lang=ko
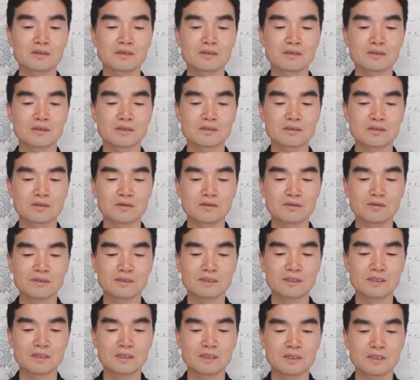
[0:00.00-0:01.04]
그래서
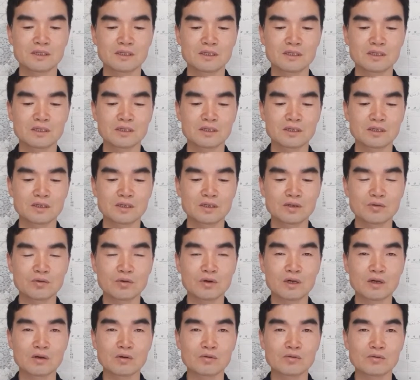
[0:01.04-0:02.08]

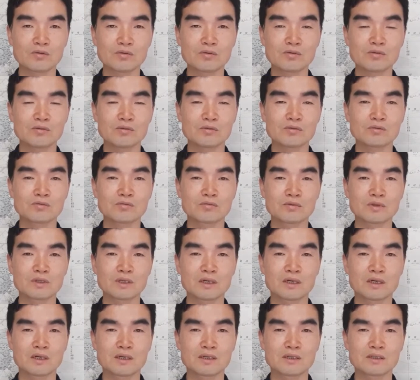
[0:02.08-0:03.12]
기도하고
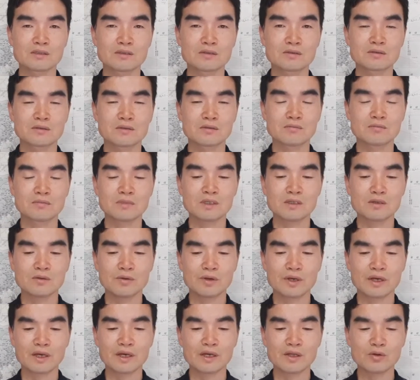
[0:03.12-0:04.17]
우리가 정말
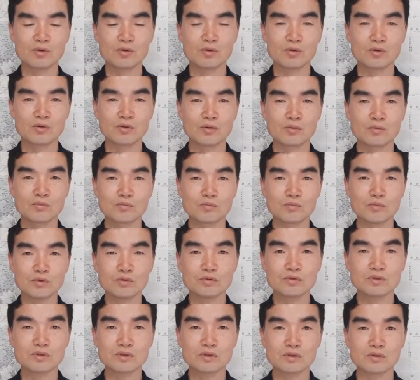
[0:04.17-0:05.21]
회개도
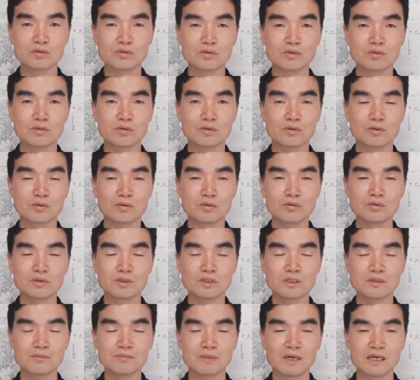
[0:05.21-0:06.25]
목숨 걸고
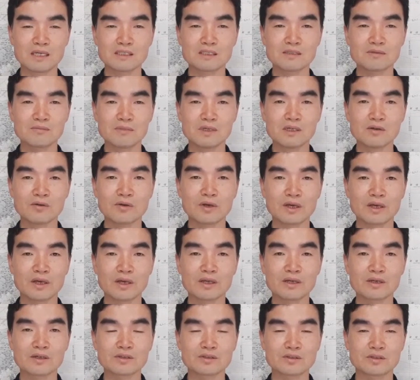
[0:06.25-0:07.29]
오늘이 마지막
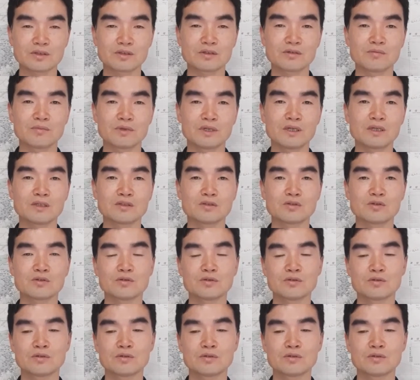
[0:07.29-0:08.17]
회개인 것처럼 해야죠.